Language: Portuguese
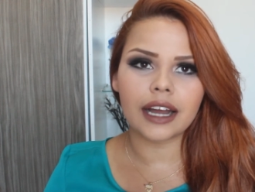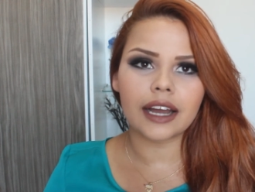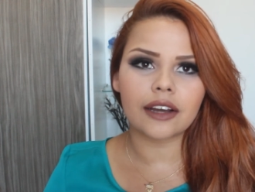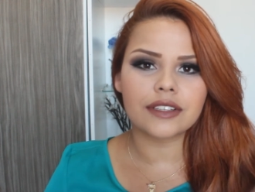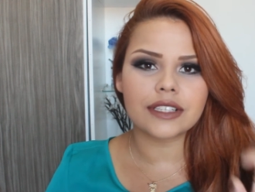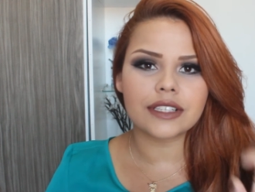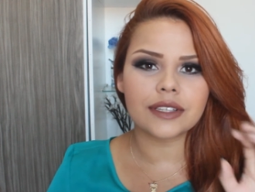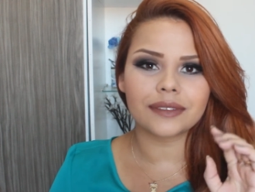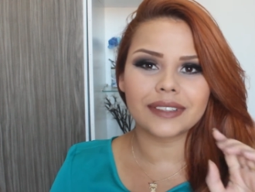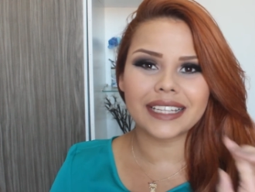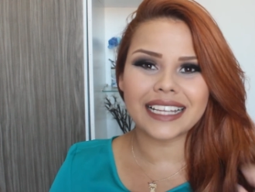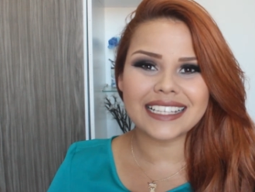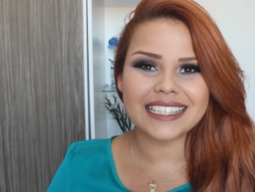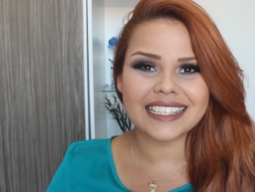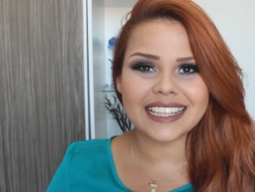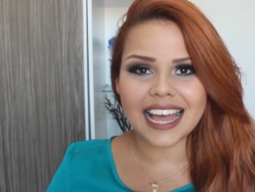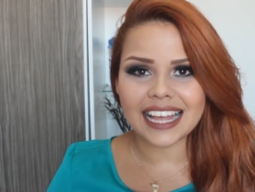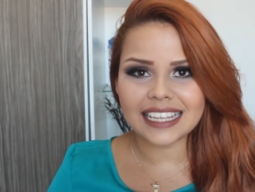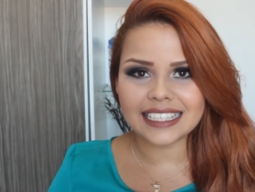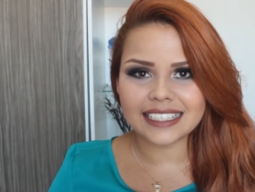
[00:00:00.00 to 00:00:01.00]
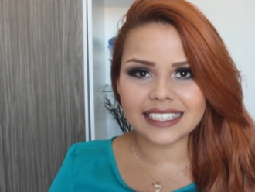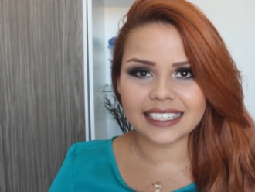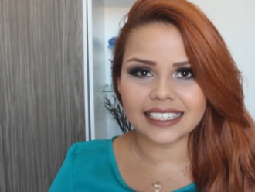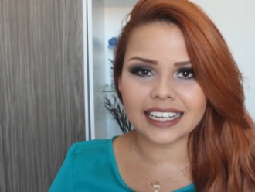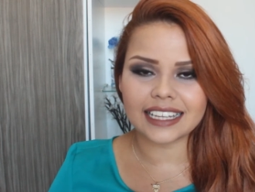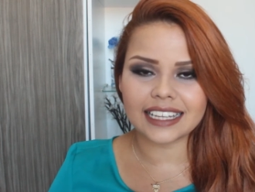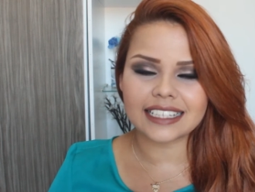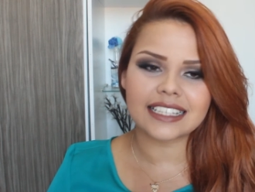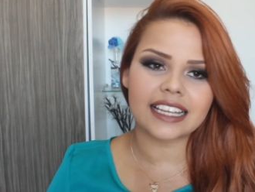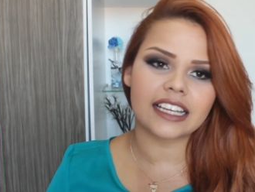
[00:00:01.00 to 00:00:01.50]
aconteceu um desastre
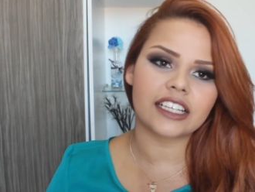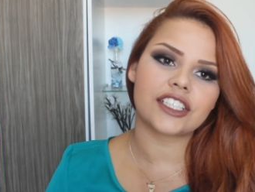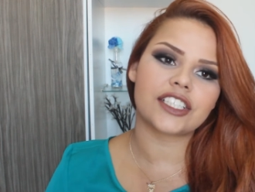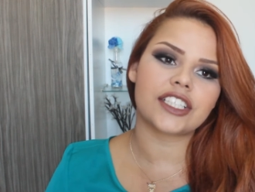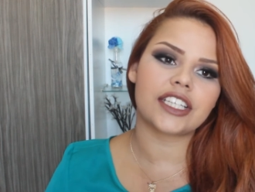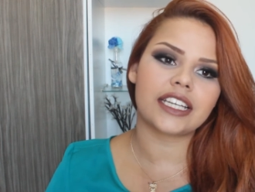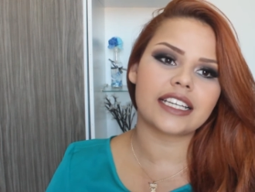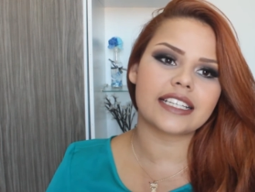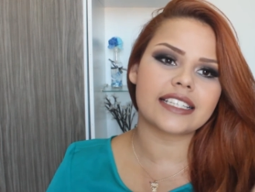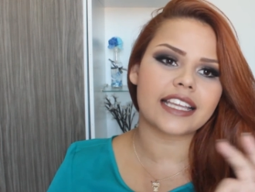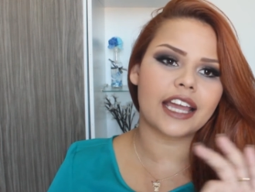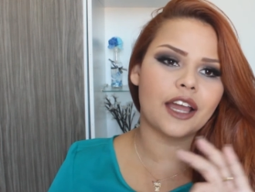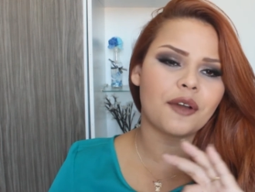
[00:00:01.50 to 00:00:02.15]
com as caixinhas,